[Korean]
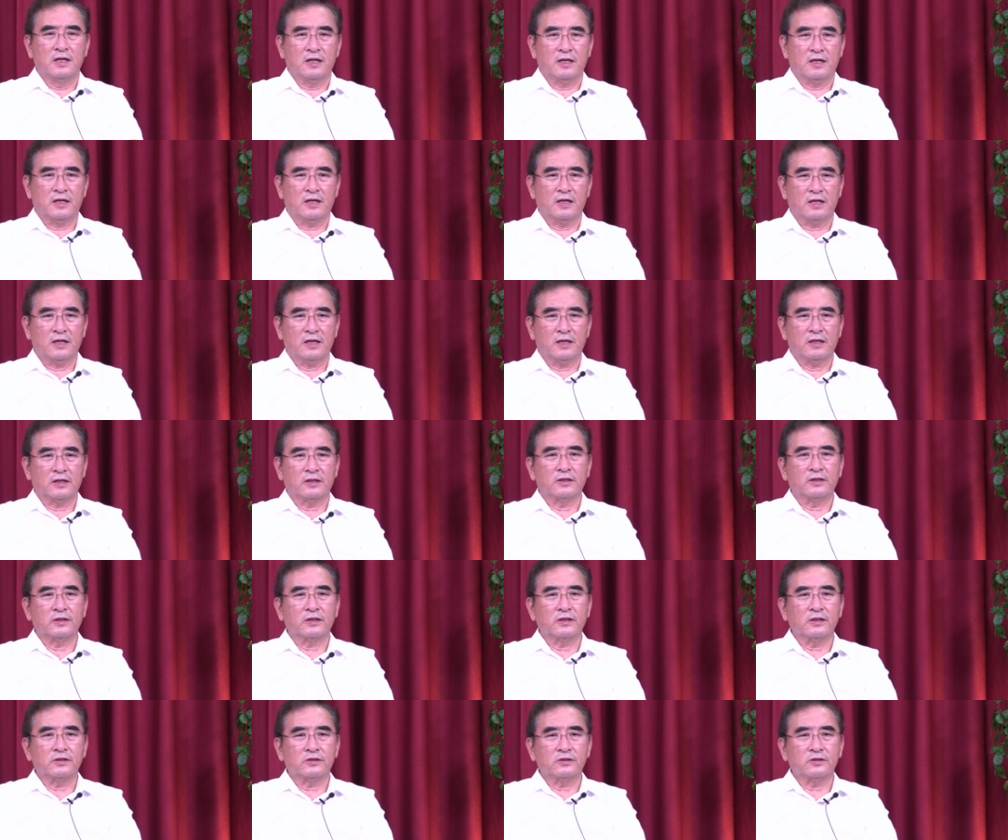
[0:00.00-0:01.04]
아,
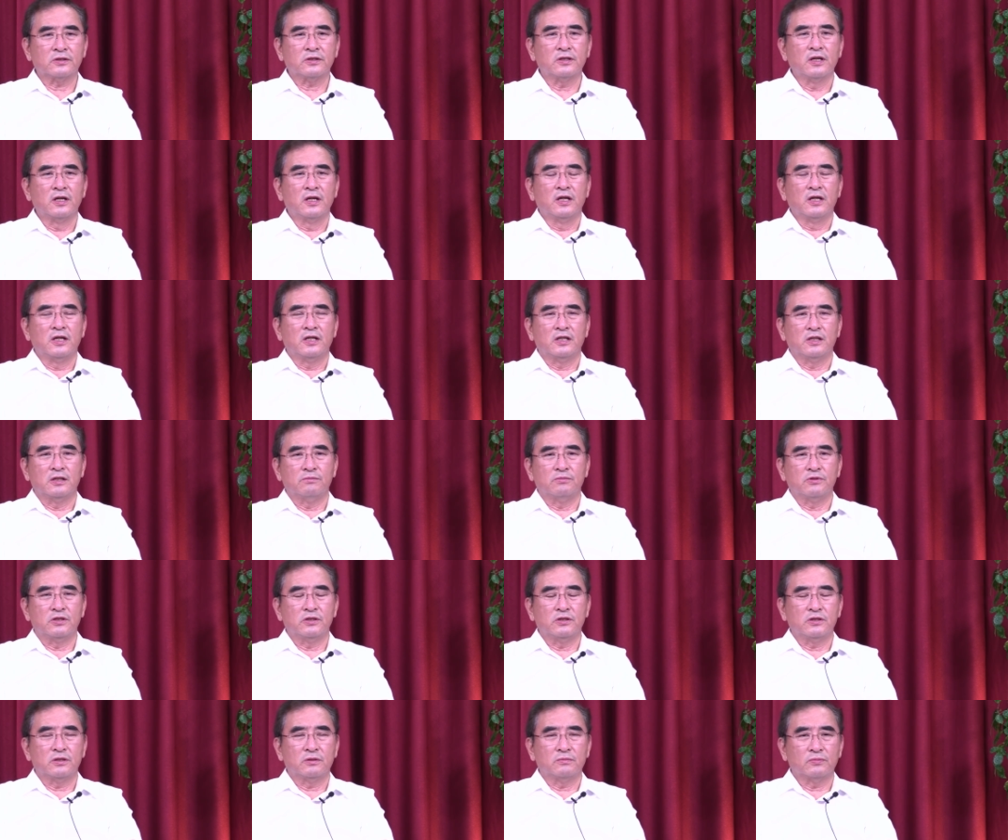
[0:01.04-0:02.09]
그렇게 해서
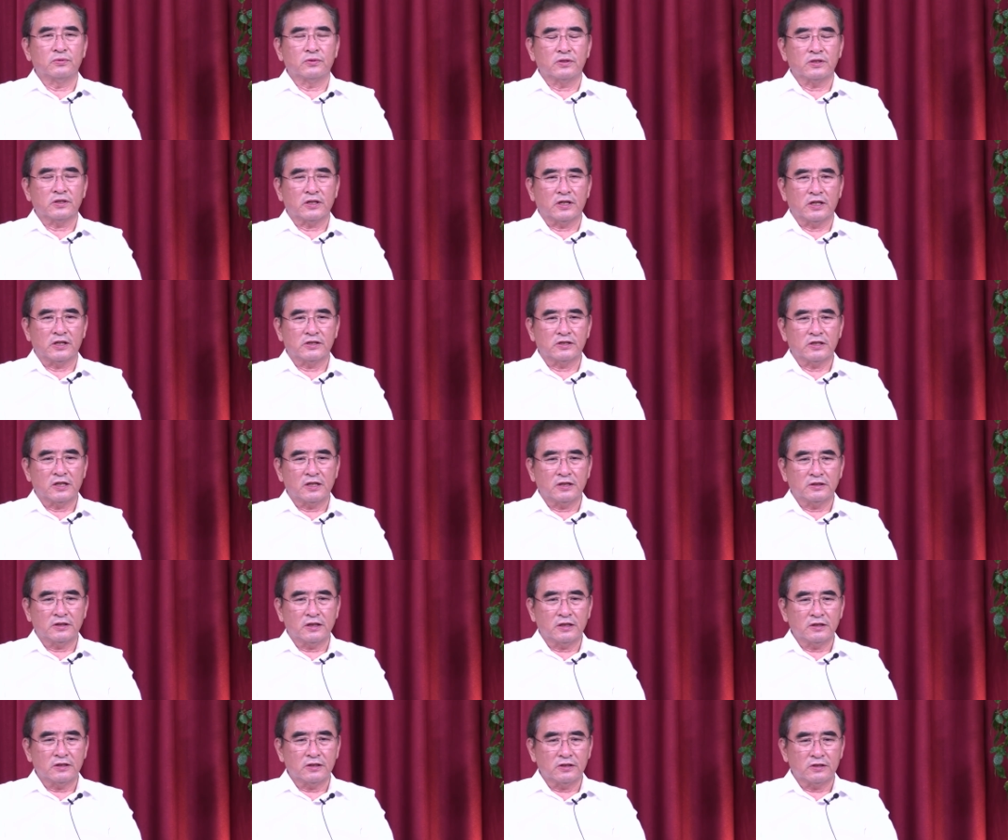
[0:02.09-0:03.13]
임시정부를
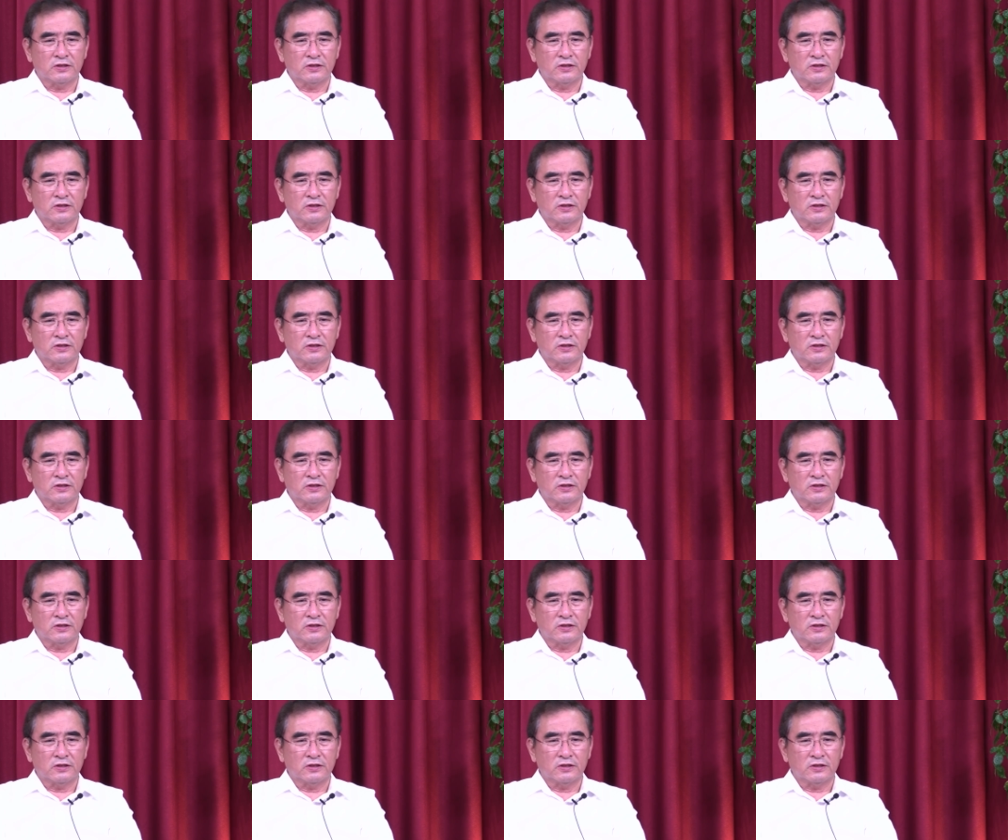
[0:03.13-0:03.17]
개성한다는